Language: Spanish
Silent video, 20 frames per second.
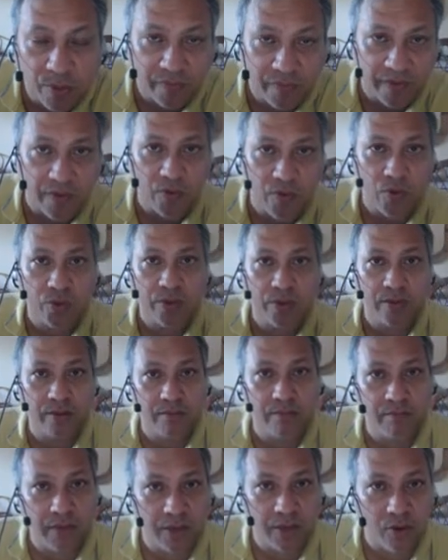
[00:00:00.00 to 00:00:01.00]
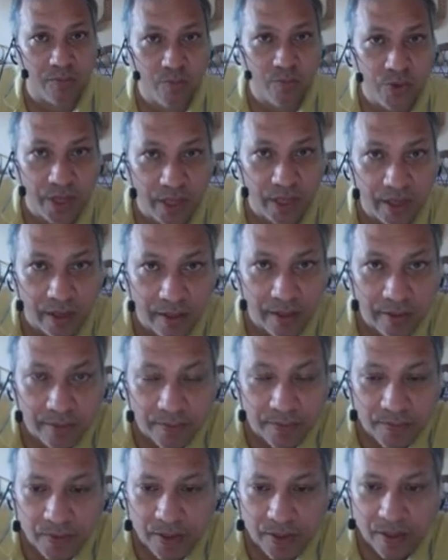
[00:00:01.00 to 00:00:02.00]
favor me comunican
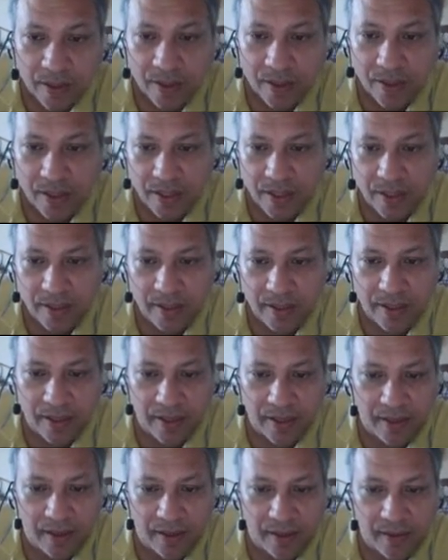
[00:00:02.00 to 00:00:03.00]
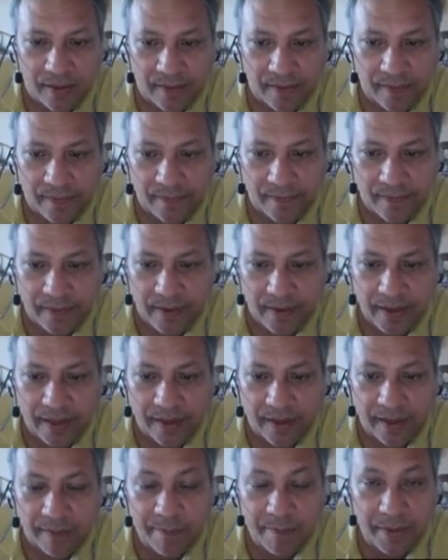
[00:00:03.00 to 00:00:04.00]
y eh,
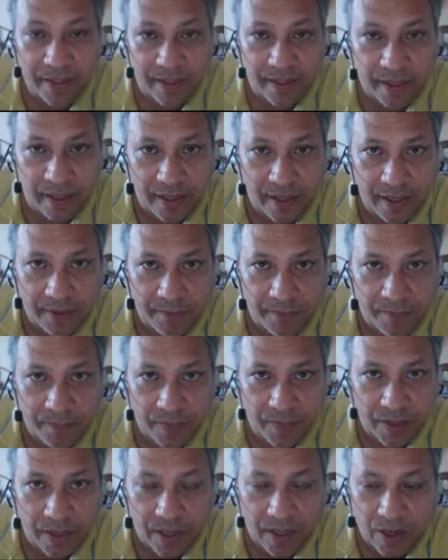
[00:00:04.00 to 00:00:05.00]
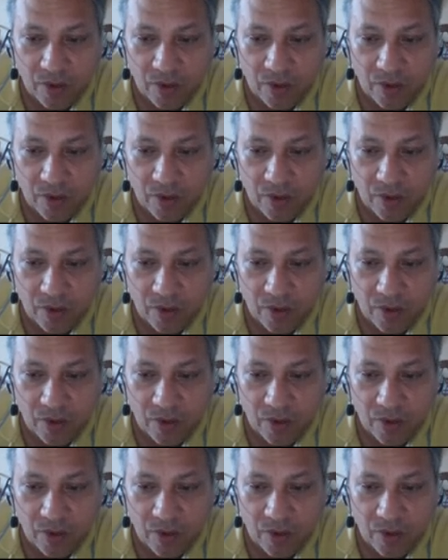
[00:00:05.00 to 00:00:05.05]
les respetaré la